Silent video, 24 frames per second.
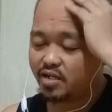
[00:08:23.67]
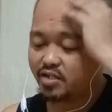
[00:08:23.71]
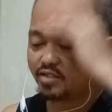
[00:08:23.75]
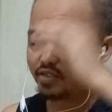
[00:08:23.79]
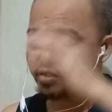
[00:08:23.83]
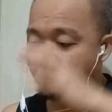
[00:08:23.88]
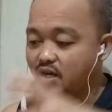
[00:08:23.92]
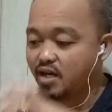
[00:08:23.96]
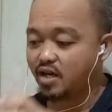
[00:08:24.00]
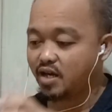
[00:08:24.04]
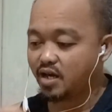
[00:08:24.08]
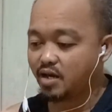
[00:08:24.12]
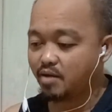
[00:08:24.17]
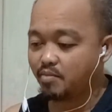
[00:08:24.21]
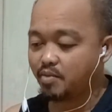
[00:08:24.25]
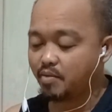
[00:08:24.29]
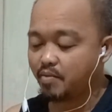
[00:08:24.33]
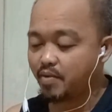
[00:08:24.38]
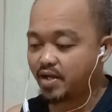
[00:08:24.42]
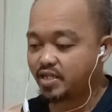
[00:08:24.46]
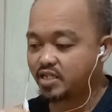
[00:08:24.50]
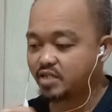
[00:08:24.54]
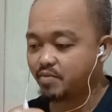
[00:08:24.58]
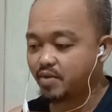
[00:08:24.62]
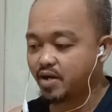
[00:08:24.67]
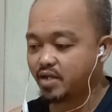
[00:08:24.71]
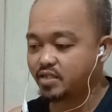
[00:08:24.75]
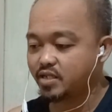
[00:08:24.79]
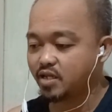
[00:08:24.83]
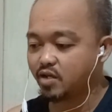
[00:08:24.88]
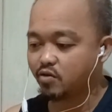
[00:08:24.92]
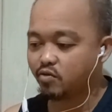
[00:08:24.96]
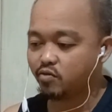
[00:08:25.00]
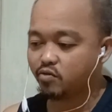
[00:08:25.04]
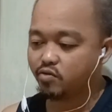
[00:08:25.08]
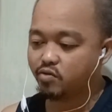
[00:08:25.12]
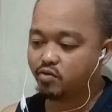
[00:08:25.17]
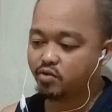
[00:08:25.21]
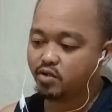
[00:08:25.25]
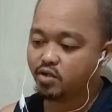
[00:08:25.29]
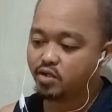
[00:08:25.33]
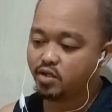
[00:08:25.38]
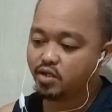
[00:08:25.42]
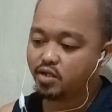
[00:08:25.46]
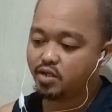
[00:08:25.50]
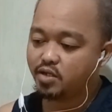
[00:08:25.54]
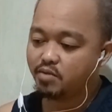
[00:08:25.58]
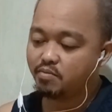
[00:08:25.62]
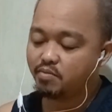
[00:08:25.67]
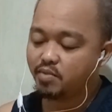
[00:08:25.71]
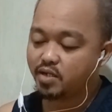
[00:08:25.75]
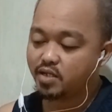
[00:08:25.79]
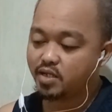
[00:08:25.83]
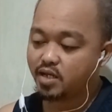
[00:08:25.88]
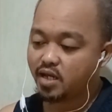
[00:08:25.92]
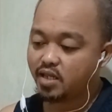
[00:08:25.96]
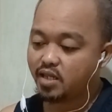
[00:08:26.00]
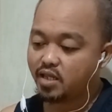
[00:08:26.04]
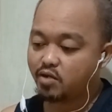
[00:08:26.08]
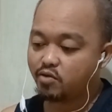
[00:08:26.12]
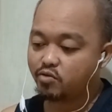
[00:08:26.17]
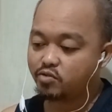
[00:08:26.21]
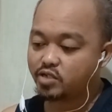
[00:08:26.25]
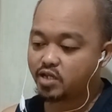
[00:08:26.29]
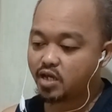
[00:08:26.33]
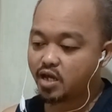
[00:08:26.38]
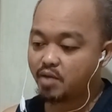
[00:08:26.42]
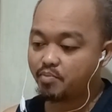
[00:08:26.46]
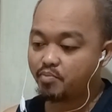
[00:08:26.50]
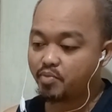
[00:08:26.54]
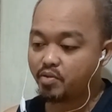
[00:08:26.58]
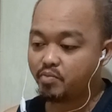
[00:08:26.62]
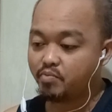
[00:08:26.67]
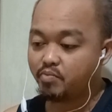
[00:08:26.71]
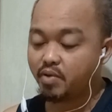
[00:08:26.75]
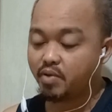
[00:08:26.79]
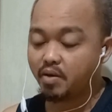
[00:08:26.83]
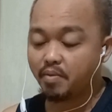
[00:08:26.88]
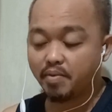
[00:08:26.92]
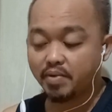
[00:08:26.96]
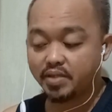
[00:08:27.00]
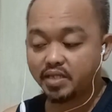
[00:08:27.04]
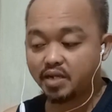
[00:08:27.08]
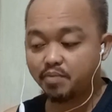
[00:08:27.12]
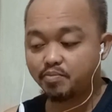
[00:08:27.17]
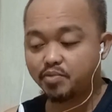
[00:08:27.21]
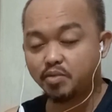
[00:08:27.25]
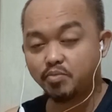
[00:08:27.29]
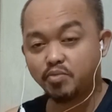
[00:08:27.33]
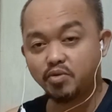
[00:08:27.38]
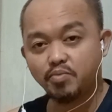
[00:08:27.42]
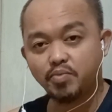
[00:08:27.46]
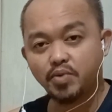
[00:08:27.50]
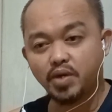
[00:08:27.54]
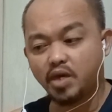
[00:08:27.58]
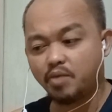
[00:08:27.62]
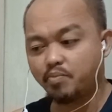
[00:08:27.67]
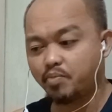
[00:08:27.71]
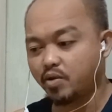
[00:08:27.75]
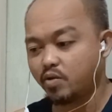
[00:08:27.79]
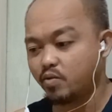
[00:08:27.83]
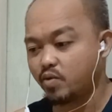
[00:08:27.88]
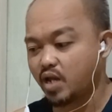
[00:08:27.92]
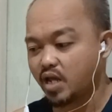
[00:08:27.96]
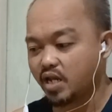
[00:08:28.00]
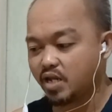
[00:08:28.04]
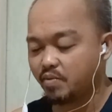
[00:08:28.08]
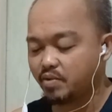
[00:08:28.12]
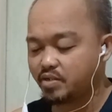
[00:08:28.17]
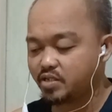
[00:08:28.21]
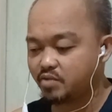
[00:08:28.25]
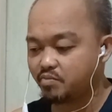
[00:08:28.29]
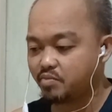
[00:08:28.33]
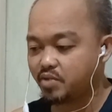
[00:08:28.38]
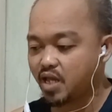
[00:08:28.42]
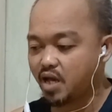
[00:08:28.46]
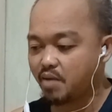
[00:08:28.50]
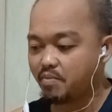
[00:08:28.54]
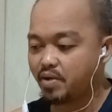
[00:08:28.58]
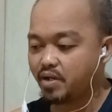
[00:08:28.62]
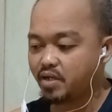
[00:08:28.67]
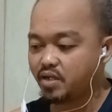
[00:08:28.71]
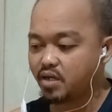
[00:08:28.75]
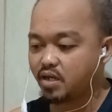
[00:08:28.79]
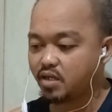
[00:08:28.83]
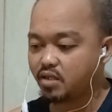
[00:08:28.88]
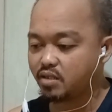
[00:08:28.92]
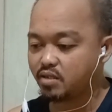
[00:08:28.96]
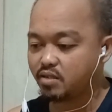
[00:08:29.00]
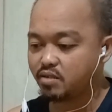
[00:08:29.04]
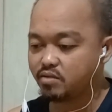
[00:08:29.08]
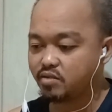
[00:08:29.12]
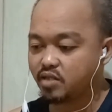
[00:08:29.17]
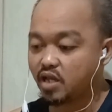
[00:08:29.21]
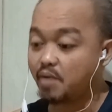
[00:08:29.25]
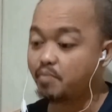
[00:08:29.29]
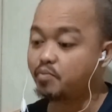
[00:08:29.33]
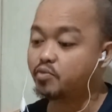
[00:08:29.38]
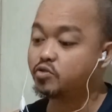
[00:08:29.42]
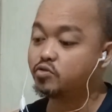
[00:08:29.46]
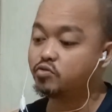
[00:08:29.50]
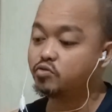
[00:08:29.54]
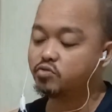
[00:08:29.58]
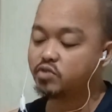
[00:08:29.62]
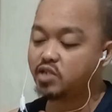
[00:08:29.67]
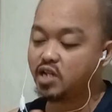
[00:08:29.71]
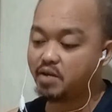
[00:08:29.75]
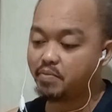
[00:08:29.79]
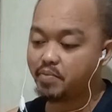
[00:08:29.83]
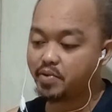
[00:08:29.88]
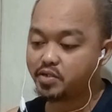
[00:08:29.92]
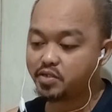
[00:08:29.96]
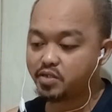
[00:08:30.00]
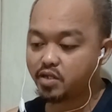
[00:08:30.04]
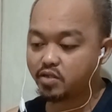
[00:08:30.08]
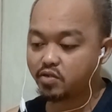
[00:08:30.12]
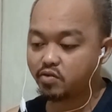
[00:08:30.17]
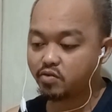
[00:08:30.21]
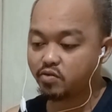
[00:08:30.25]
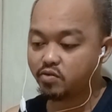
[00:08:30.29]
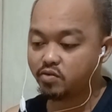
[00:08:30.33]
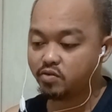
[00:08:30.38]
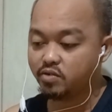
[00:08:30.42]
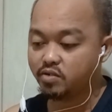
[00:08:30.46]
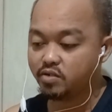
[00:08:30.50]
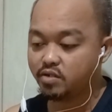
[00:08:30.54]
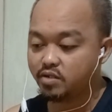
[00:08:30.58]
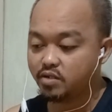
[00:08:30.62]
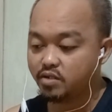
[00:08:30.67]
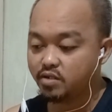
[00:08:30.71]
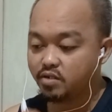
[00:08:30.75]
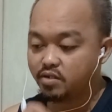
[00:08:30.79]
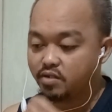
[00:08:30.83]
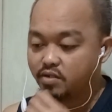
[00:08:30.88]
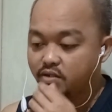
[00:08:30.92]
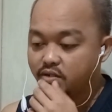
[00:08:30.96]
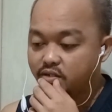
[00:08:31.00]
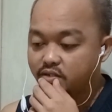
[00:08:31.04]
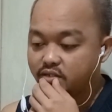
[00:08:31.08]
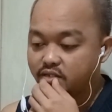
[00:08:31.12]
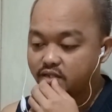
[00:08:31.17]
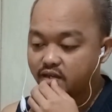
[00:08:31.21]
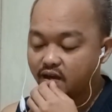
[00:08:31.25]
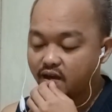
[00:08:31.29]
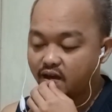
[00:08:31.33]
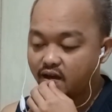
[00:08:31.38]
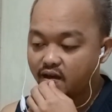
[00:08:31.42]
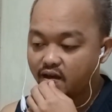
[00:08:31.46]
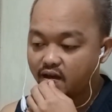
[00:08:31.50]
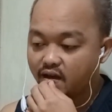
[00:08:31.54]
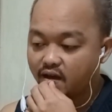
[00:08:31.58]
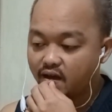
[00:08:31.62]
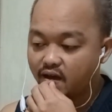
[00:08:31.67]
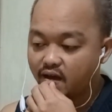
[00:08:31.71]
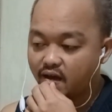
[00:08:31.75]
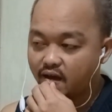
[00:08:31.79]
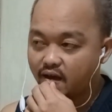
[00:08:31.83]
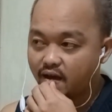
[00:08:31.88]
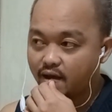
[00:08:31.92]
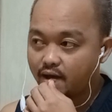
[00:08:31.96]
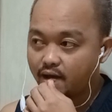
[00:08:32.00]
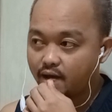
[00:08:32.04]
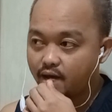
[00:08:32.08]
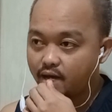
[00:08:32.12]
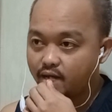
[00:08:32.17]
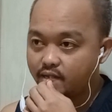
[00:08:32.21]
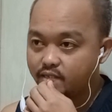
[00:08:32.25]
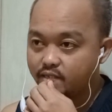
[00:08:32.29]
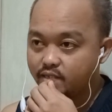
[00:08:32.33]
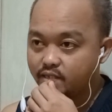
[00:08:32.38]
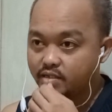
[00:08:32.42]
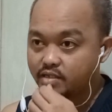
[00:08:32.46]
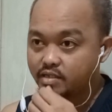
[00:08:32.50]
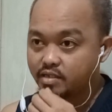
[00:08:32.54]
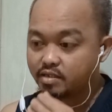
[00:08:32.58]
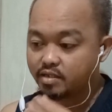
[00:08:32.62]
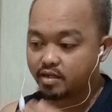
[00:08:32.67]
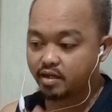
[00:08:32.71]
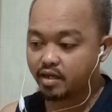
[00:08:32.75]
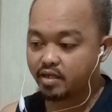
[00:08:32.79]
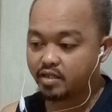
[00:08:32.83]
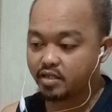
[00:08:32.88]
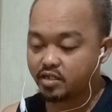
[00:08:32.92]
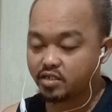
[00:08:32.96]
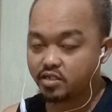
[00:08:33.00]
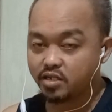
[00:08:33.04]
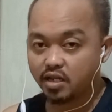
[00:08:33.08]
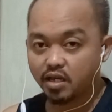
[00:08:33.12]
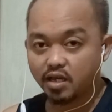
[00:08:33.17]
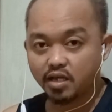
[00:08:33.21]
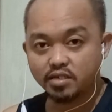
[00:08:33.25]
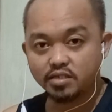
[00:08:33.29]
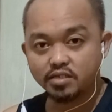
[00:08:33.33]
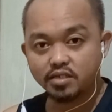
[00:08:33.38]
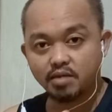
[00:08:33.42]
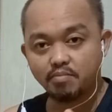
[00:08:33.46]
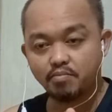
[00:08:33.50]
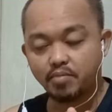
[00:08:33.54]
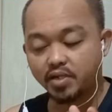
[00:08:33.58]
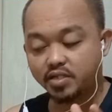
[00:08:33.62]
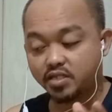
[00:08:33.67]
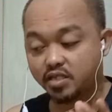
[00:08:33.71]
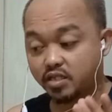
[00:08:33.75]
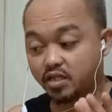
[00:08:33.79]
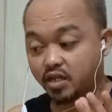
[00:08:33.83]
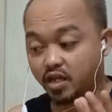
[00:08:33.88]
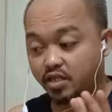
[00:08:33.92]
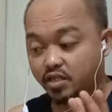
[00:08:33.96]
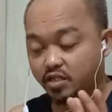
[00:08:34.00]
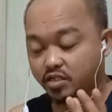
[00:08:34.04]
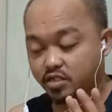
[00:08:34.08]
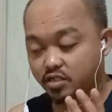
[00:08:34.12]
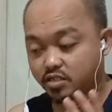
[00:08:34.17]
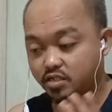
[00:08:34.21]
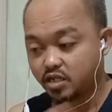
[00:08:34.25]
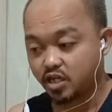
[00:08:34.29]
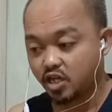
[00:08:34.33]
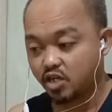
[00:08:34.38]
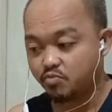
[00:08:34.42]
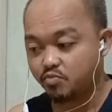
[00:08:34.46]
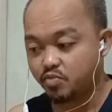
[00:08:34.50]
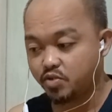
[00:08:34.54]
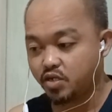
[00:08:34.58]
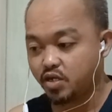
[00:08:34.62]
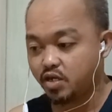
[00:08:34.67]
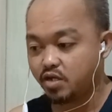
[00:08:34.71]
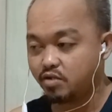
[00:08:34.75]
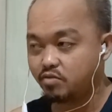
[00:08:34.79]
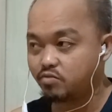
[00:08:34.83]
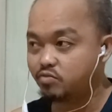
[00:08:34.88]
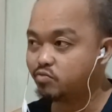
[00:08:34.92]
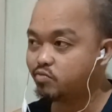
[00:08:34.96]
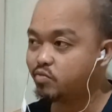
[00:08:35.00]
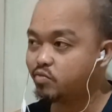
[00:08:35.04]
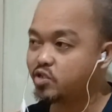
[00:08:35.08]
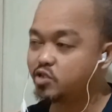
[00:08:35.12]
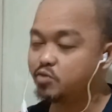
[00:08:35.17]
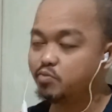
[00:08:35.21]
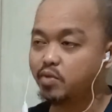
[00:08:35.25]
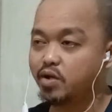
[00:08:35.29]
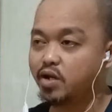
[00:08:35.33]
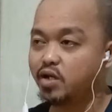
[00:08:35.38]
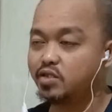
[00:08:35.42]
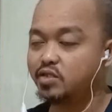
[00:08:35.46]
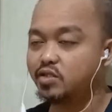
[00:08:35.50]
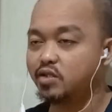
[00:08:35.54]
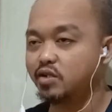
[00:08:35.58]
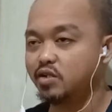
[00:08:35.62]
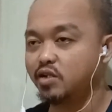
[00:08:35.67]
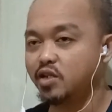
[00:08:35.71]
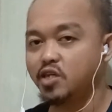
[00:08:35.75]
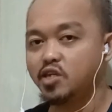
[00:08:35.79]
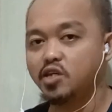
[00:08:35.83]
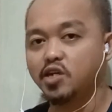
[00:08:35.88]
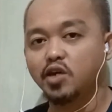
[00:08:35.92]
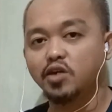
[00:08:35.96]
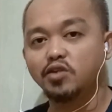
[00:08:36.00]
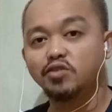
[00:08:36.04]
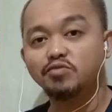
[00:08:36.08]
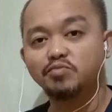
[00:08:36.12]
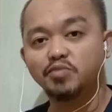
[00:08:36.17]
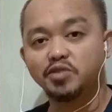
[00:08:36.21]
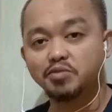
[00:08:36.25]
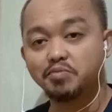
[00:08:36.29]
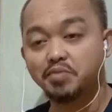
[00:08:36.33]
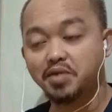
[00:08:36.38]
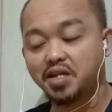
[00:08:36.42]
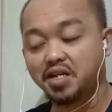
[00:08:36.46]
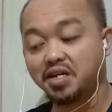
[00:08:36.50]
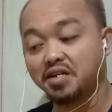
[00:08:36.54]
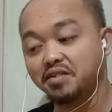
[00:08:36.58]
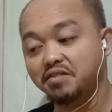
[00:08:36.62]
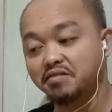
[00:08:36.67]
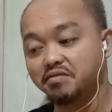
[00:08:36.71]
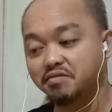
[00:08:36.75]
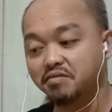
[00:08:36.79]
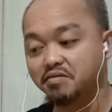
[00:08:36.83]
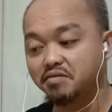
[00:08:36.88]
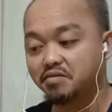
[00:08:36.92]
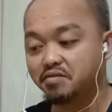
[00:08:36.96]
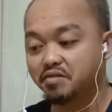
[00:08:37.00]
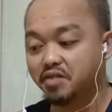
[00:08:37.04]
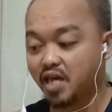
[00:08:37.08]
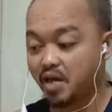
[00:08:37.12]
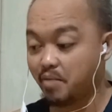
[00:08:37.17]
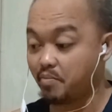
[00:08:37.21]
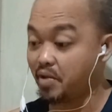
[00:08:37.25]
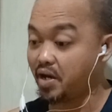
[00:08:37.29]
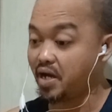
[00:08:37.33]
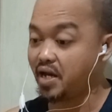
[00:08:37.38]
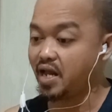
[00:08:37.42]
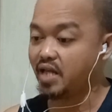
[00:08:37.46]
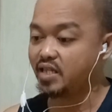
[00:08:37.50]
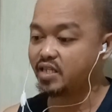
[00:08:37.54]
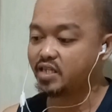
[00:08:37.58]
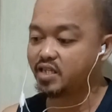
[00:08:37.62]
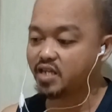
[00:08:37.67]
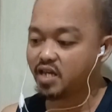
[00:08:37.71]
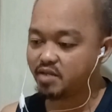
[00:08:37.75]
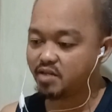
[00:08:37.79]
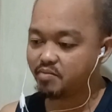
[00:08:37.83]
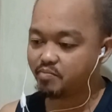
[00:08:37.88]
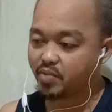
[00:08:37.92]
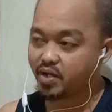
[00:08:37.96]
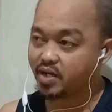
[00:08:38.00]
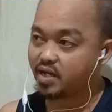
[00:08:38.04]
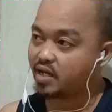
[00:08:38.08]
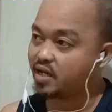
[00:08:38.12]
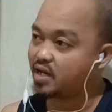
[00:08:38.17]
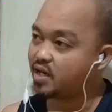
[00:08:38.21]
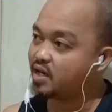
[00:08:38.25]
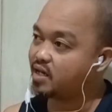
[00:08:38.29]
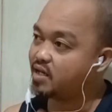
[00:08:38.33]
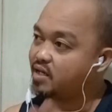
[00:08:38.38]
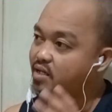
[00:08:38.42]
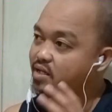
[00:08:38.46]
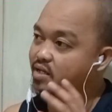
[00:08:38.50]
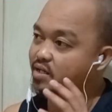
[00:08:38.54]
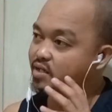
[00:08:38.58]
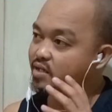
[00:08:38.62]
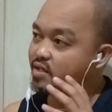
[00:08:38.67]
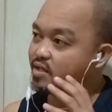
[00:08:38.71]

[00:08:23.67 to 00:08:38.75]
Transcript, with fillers: ang nababasa-basa ko maglalaro sa PIBA drop sa BBA pero wala naman siya binabanggit. Tapos nung nilabas niya to sa nagte-training siya sa, magte-training siya sa KBL, mas magandang liga 'yon, mas malaki. Kaya abangan natin 'yan pagka